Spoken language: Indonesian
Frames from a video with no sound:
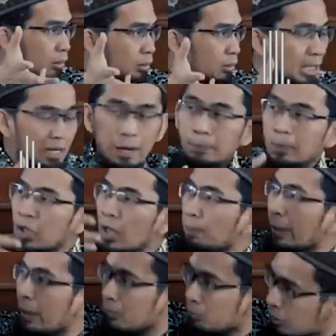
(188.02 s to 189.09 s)
dia nggak pernah
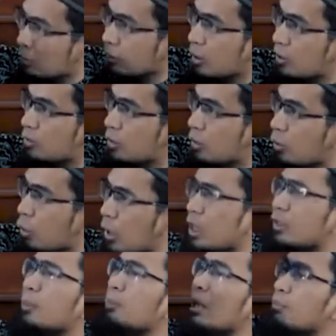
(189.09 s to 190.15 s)
pengen berselisih,
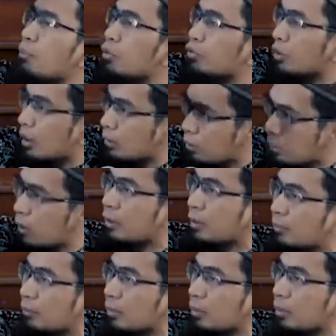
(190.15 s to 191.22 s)
orangnya menyambung
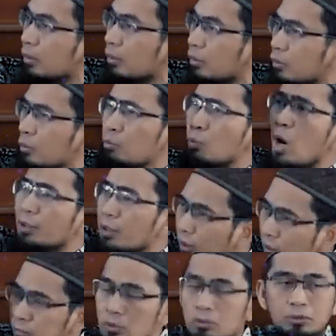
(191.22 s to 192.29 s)
silaturahim. Semuanya
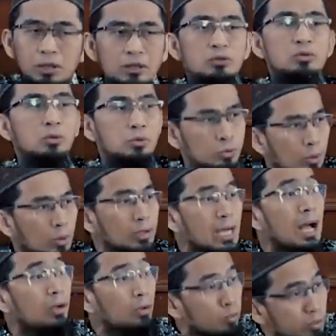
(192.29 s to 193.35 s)
terbuka, jujur,
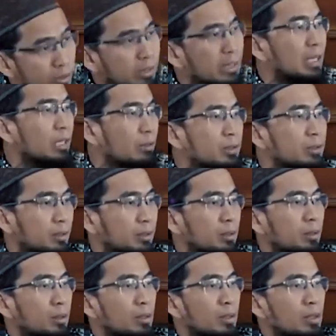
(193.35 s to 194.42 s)
diakui oleh lawannya.
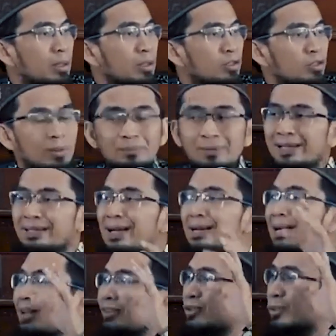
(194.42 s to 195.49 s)
Cuman mereka
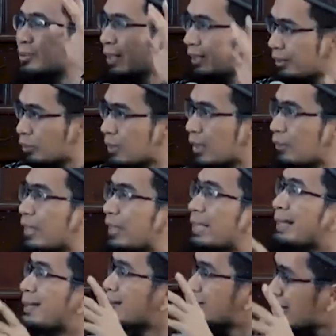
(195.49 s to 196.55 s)
nggak suka itu karena
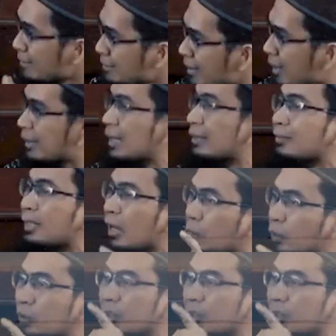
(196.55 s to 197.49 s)
iri saja dan takut